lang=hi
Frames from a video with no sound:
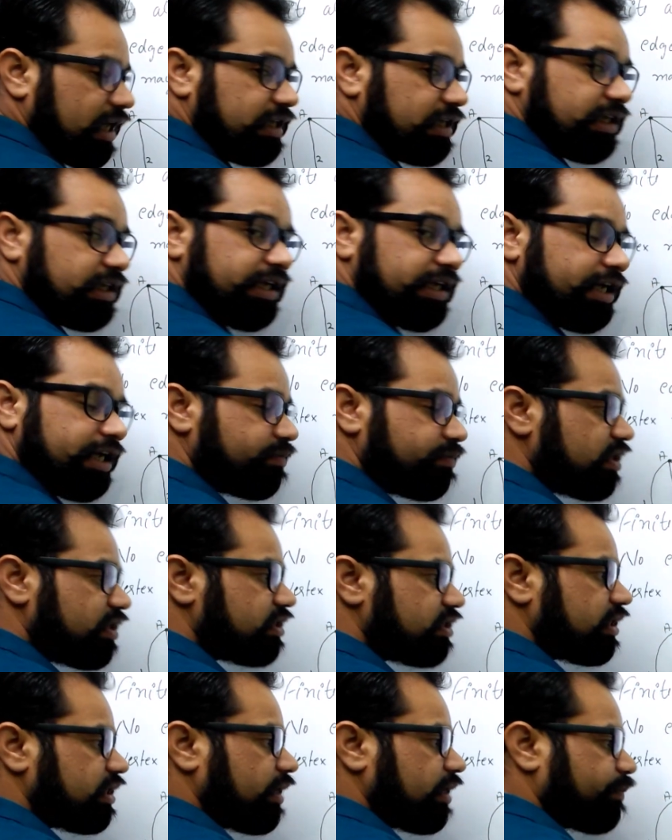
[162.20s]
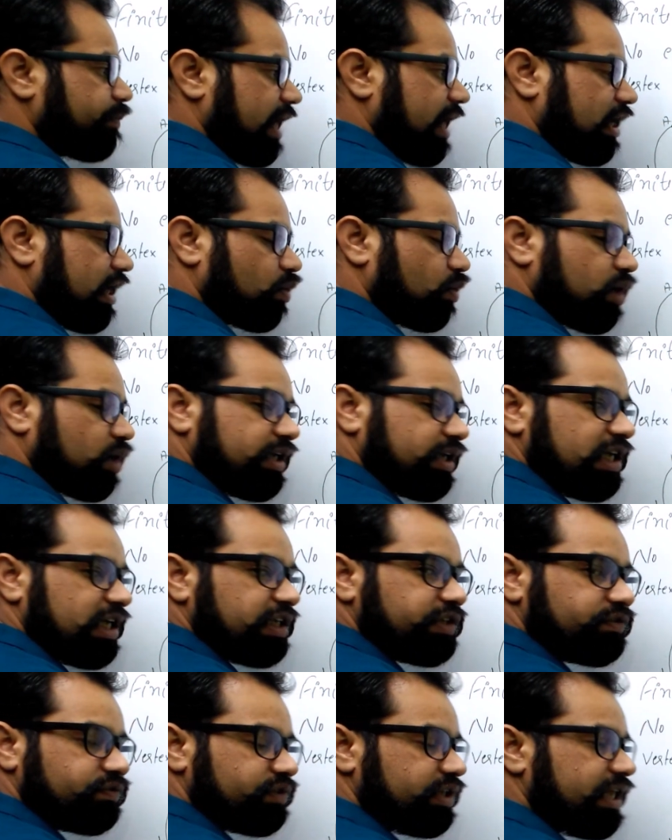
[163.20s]
अल्टरनेट मीन्स पहले
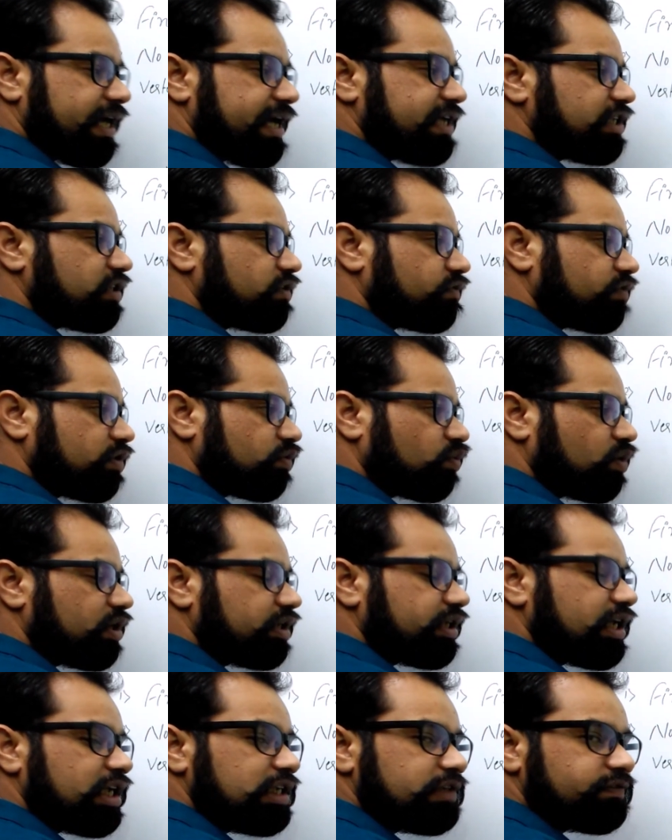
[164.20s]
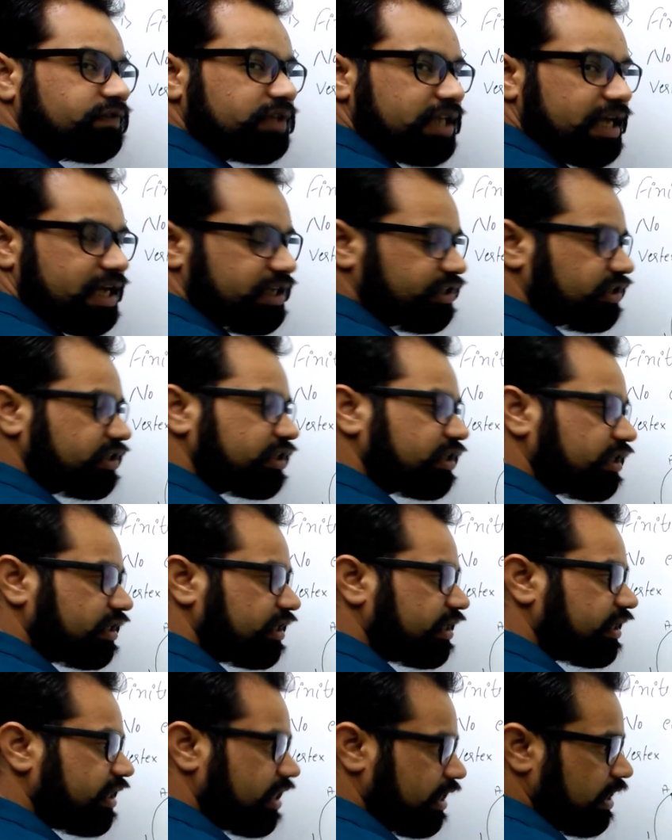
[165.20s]
वर्टेक्स फिर एच फिर वर्टेक्स फिर एच
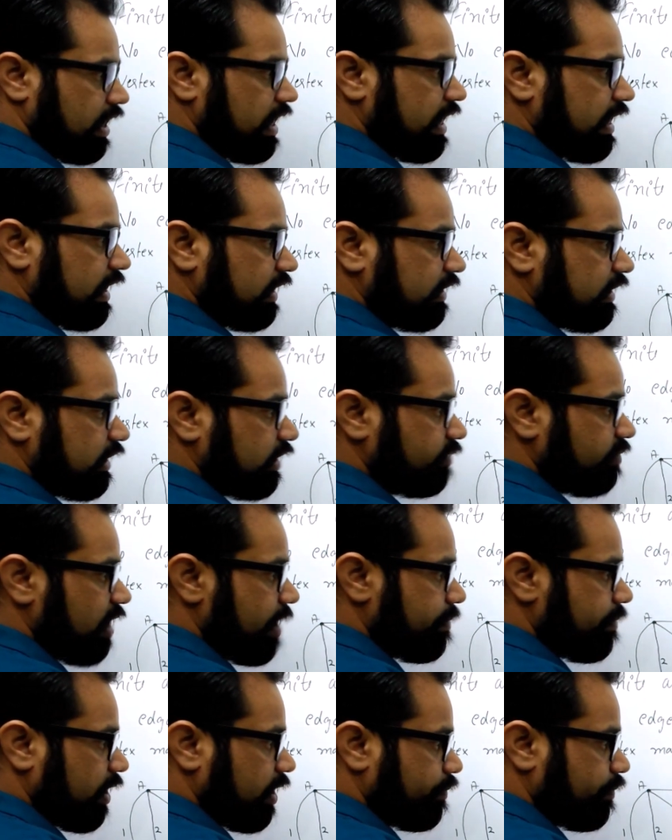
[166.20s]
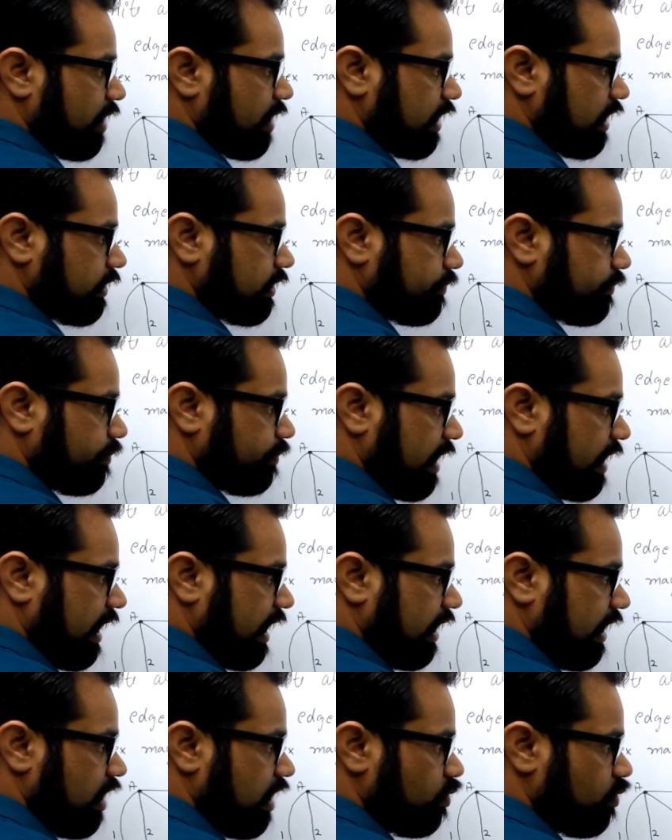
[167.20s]
ठीक है जिसमें आपके पास
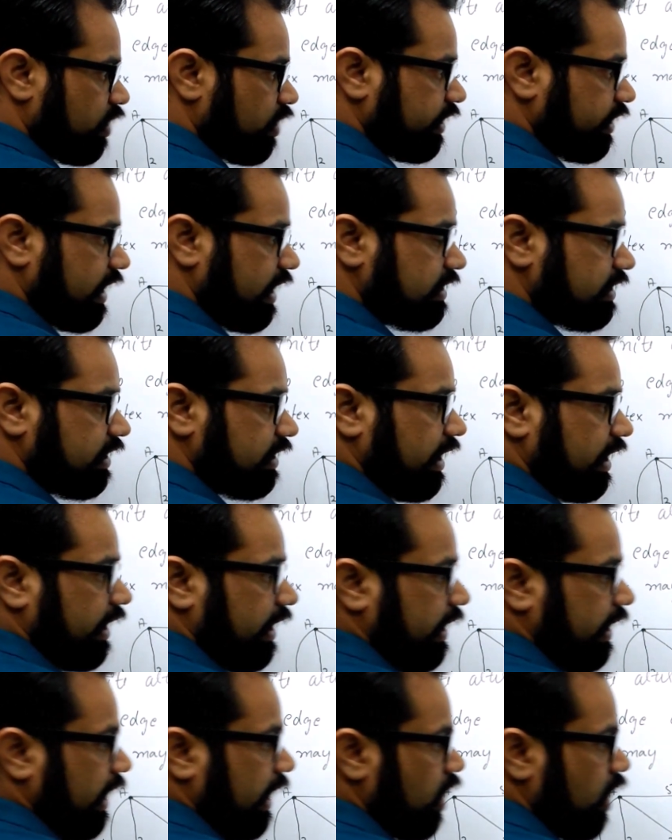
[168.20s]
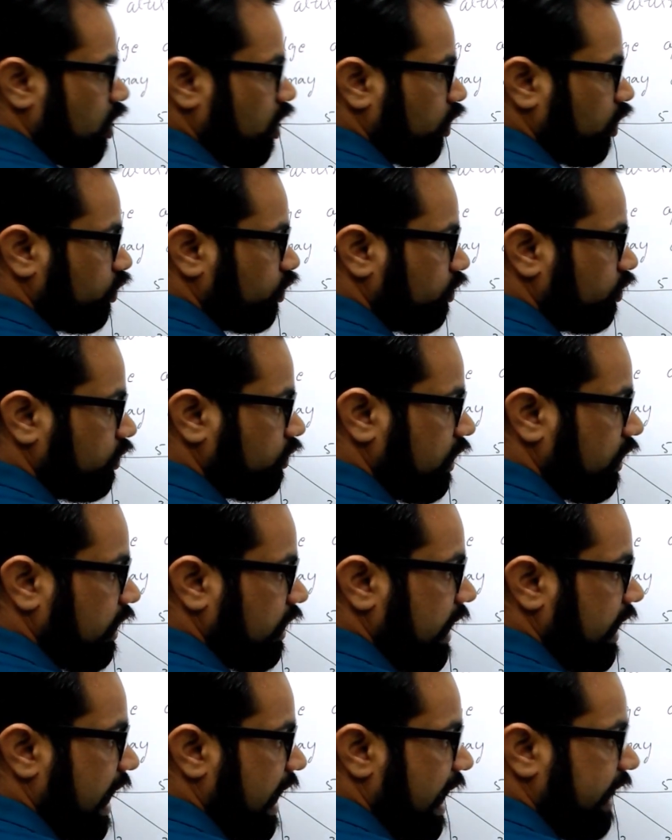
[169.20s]
पहला वर्टेक्स ए है और
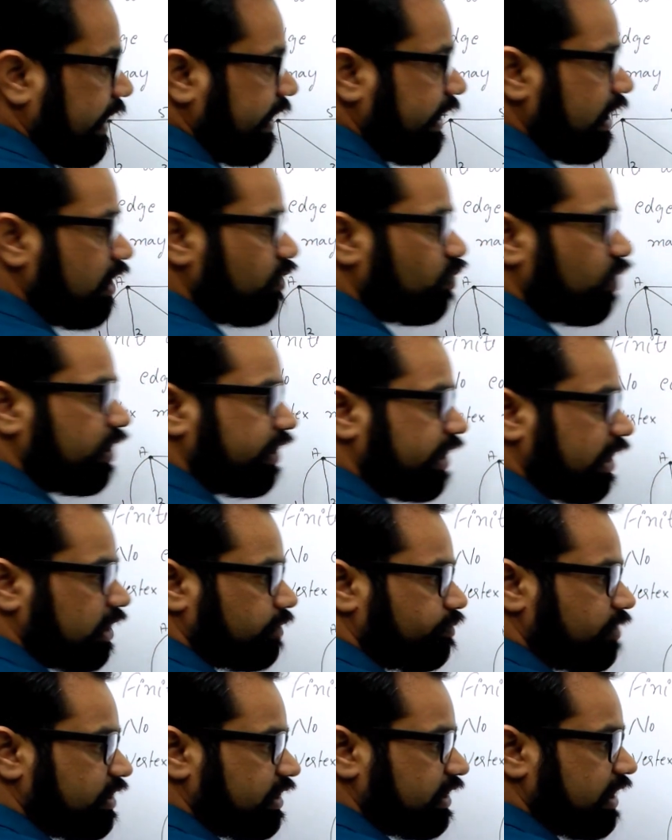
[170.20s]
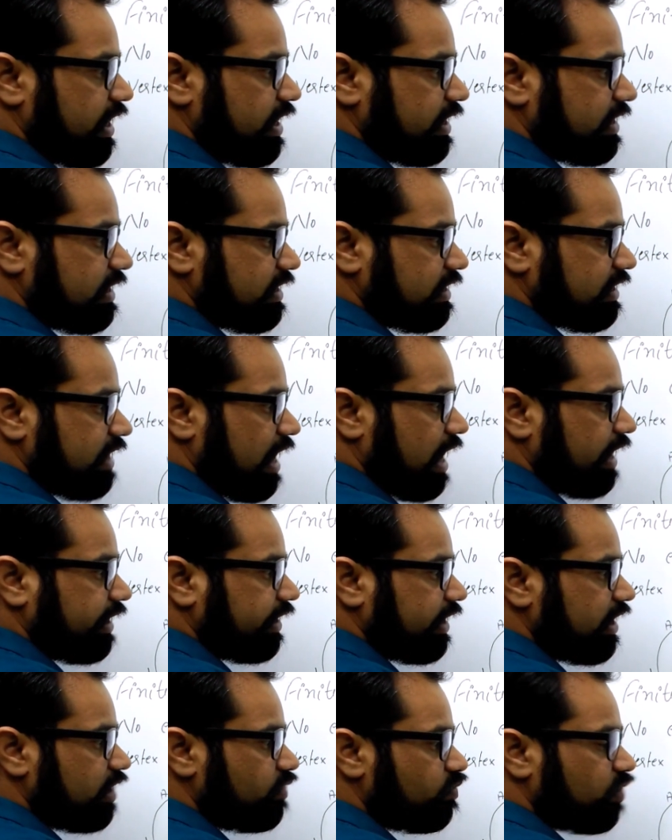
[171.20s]
एंडिंग वर्टेक्स मीन्स क्या
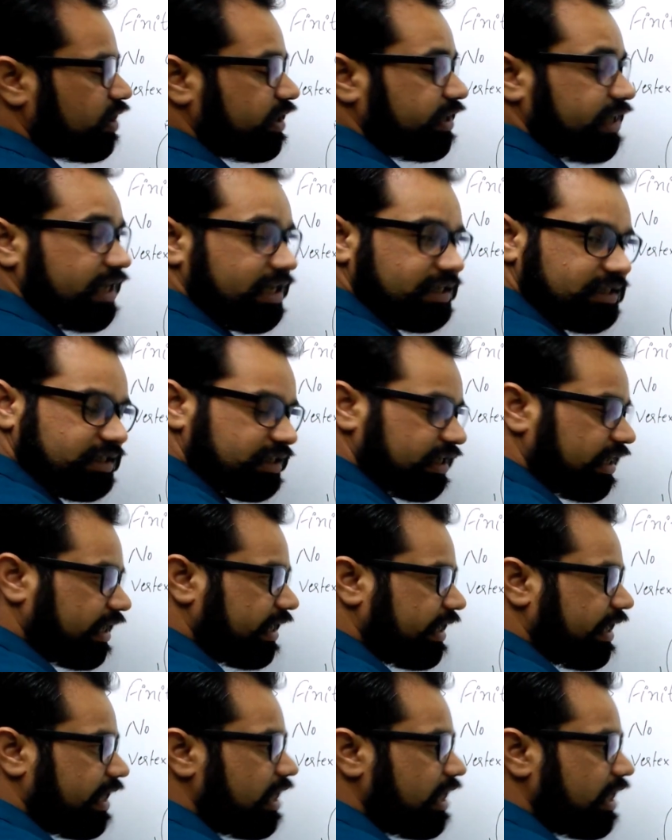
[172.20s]
स्टार्टिंग वर्टेक्स ए